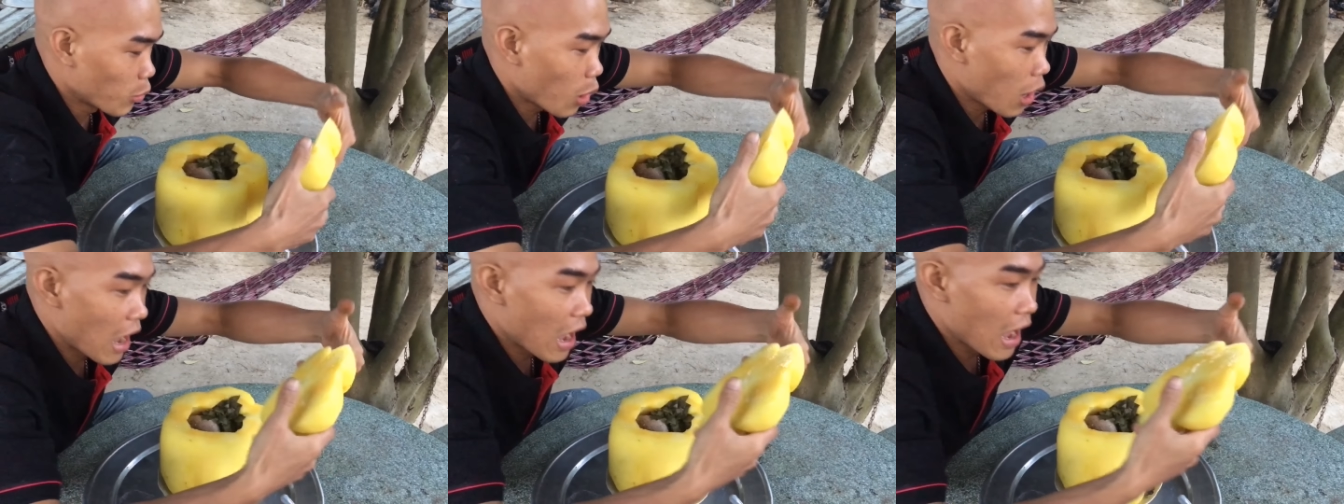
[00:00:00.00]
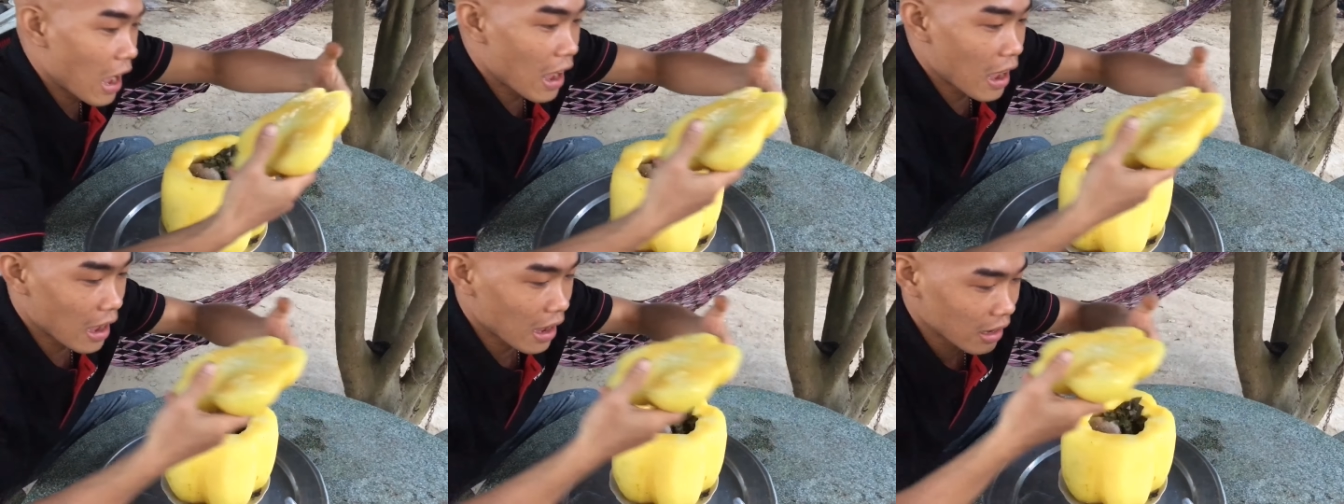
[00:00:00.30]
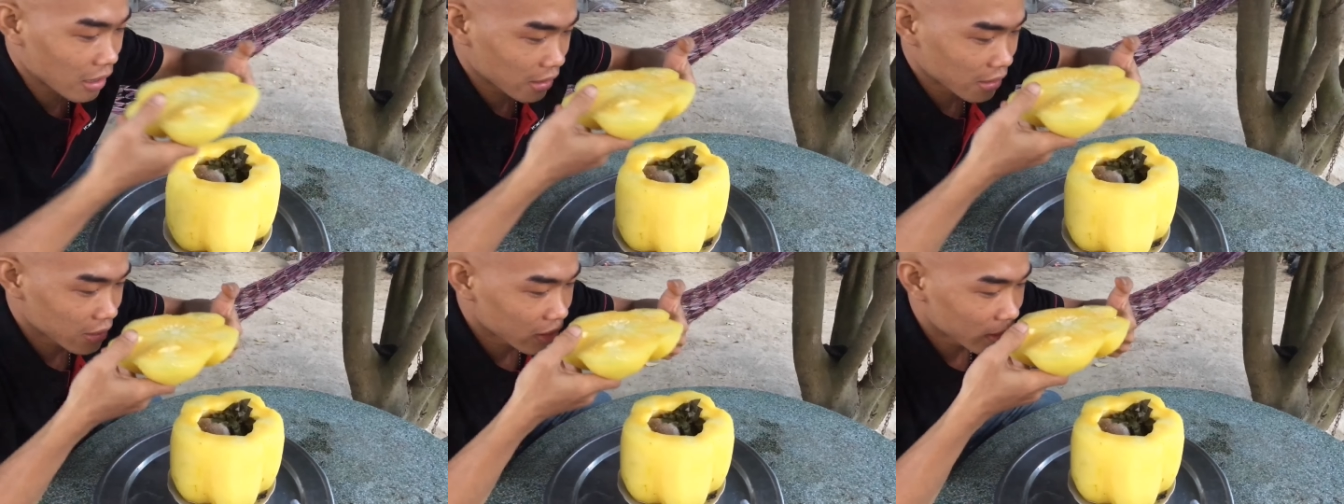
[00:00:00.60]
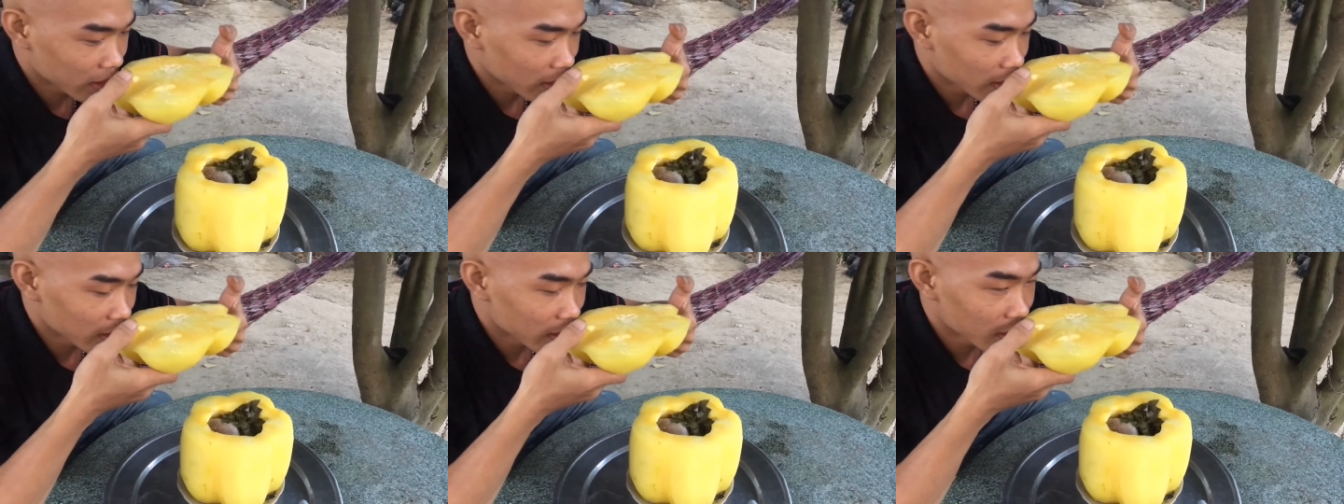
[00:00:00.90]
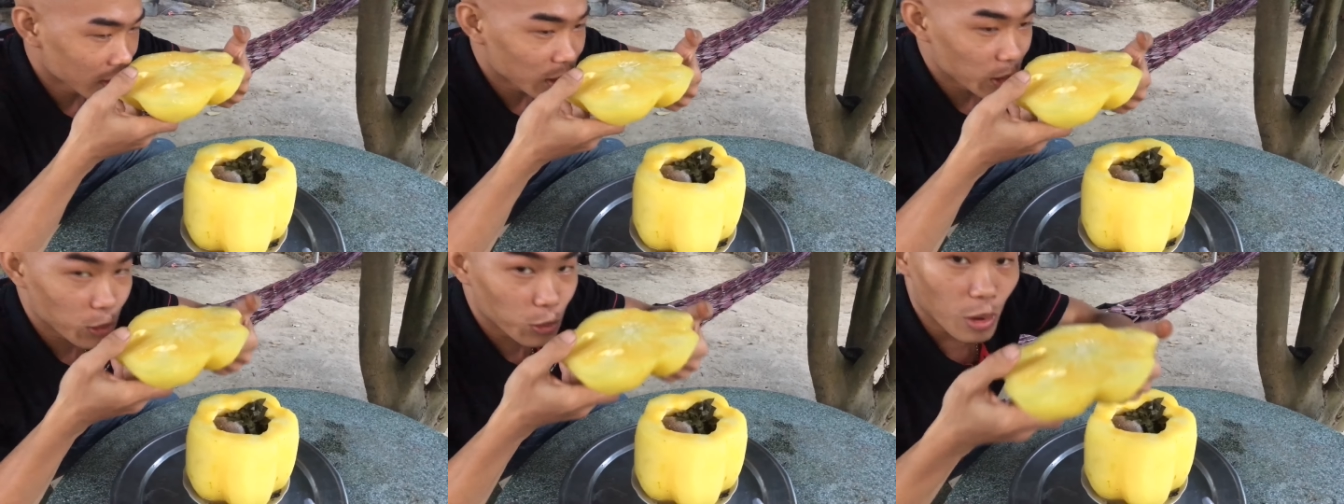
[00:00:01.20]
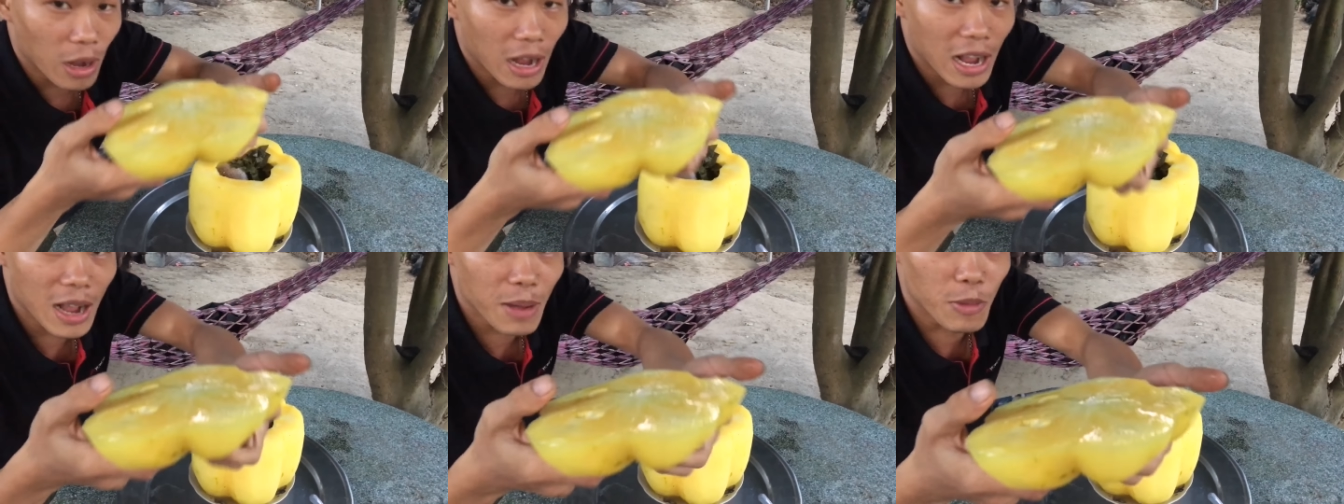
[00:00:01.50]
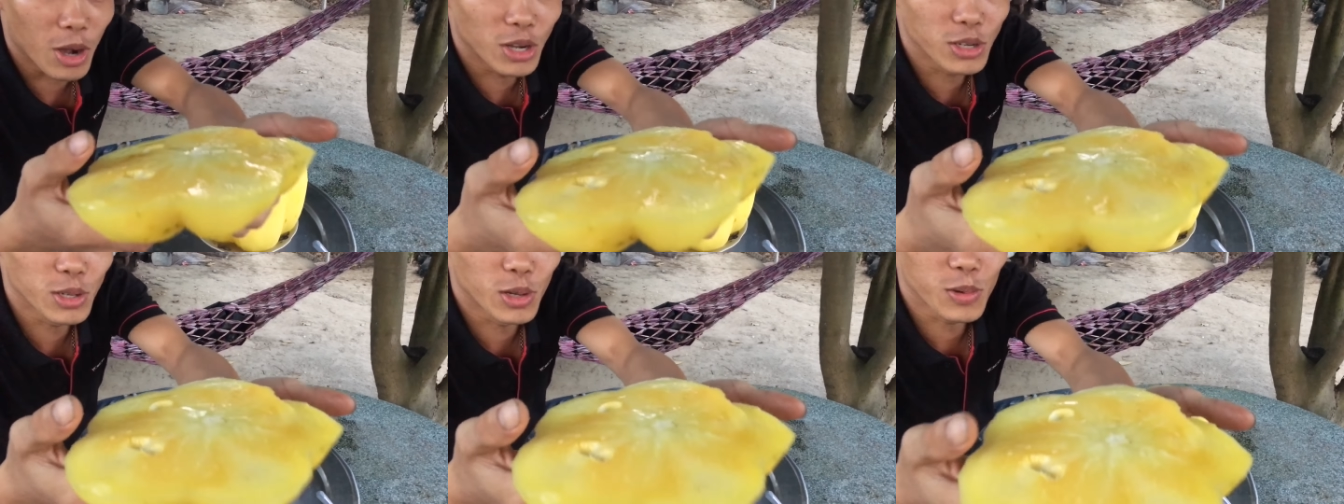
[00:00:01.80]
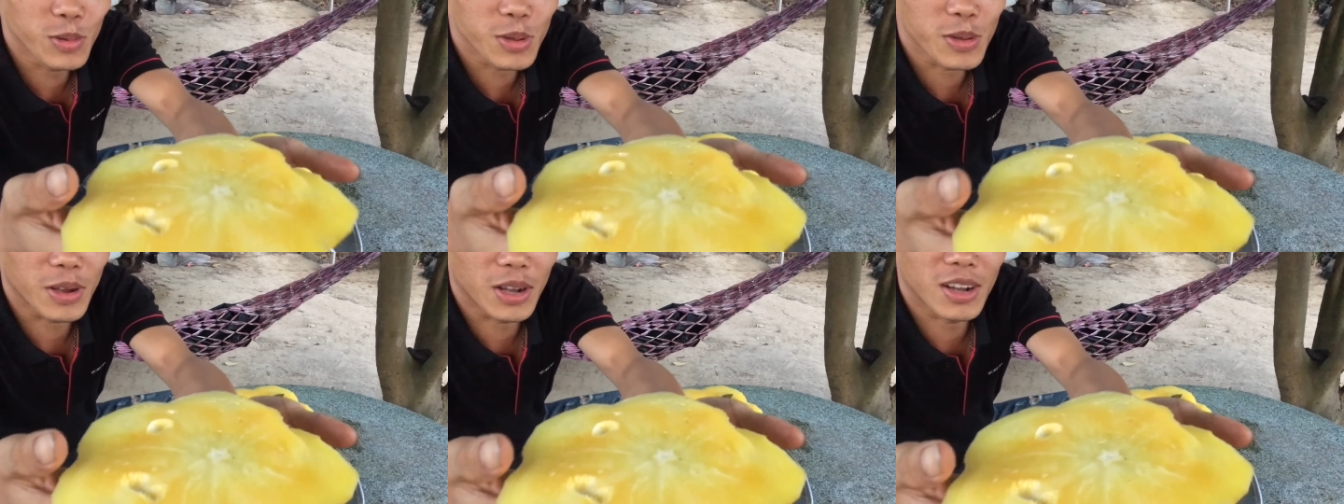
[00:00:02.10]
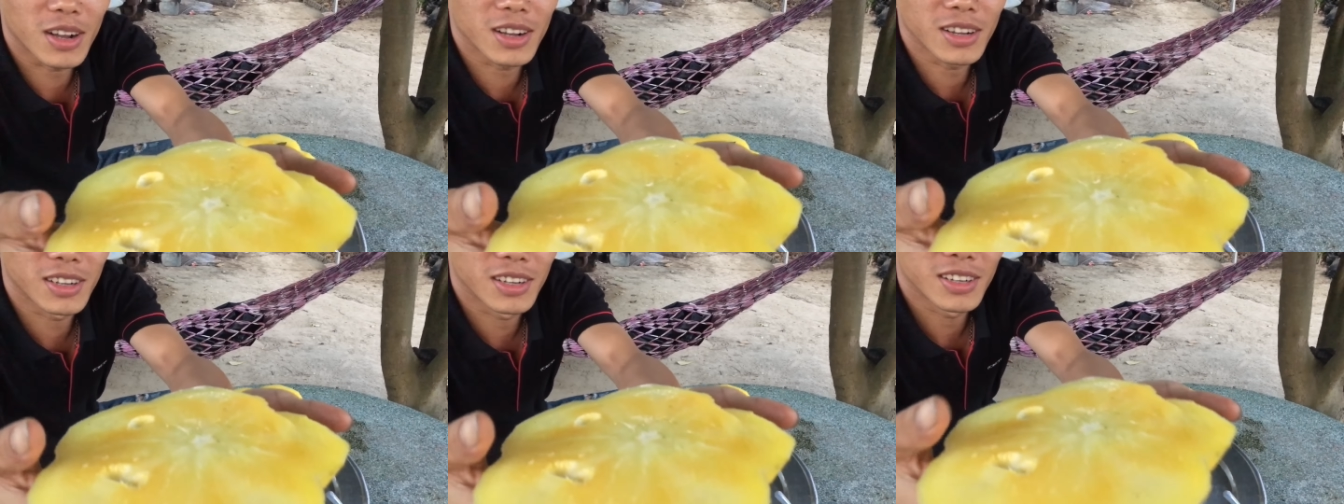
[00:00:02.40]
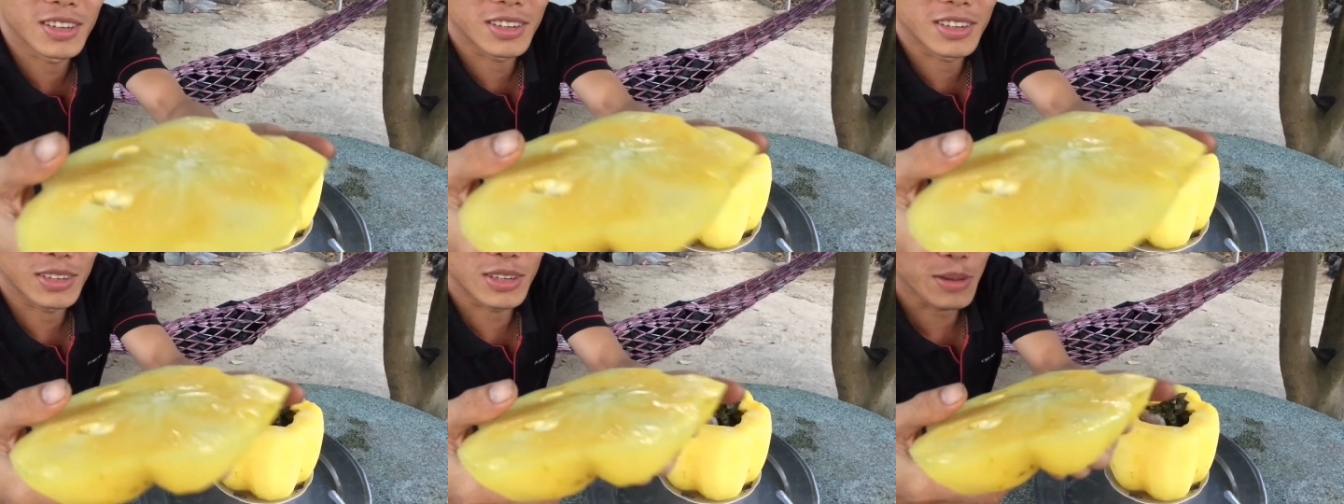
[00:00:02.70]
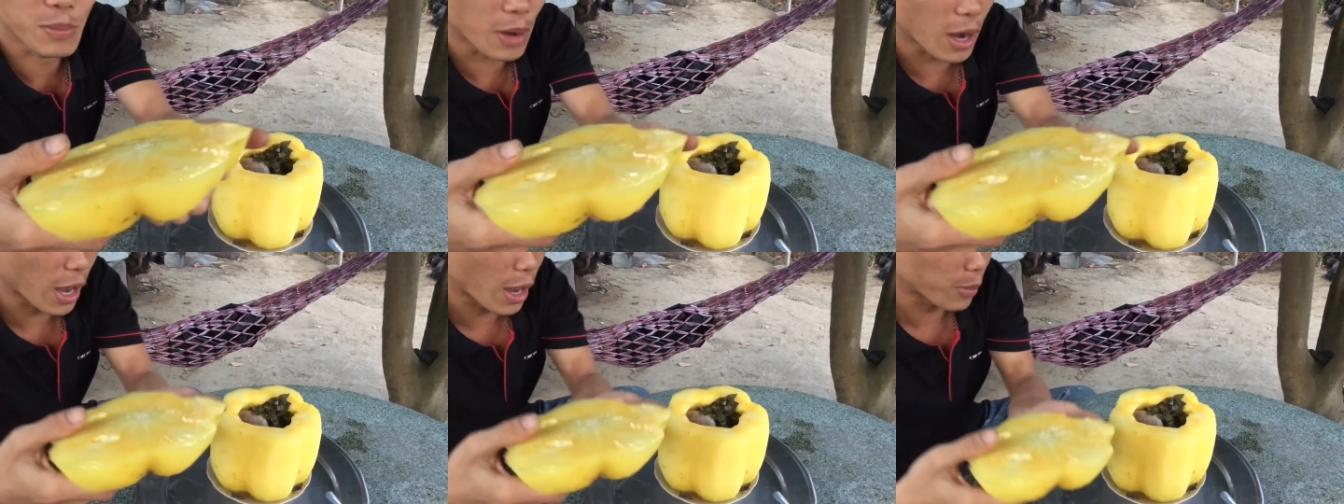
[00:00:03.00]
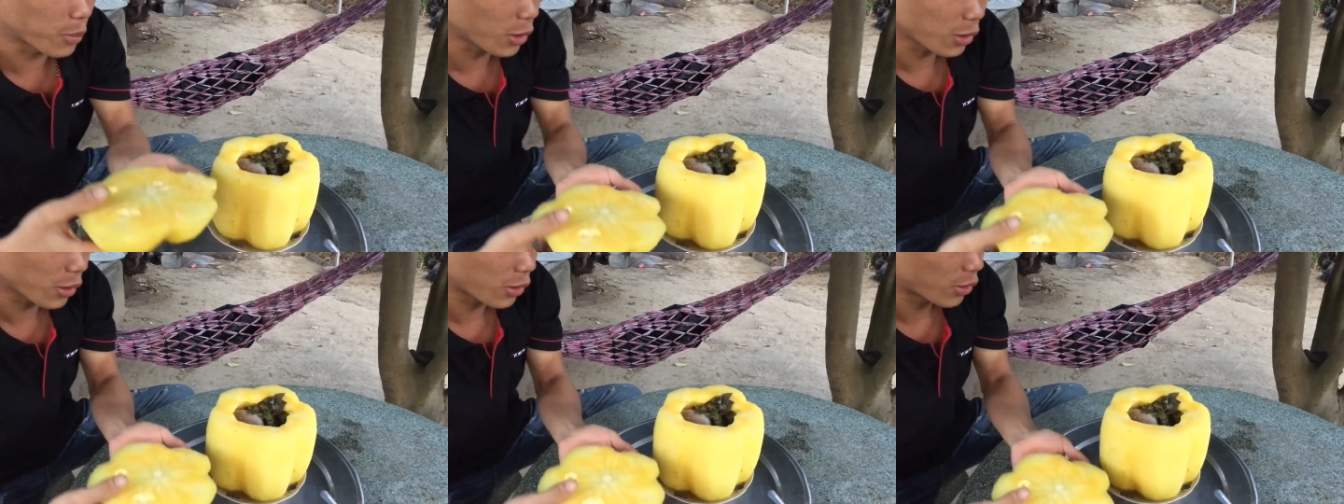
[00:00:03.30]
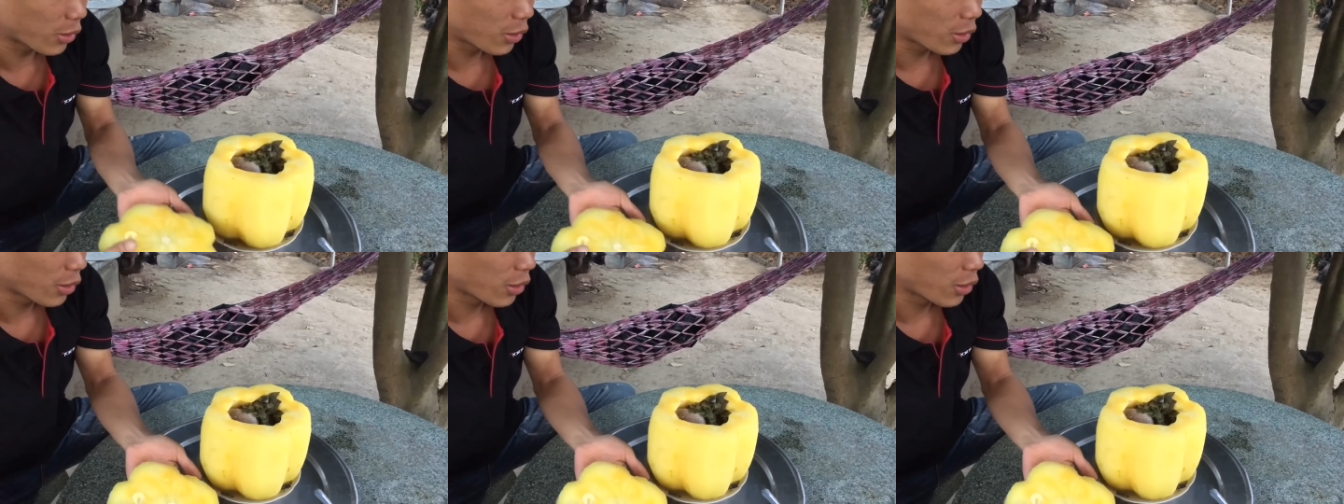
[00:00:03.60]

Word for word: wow quá bự luôn mấy bạn ơi nó mềm luôn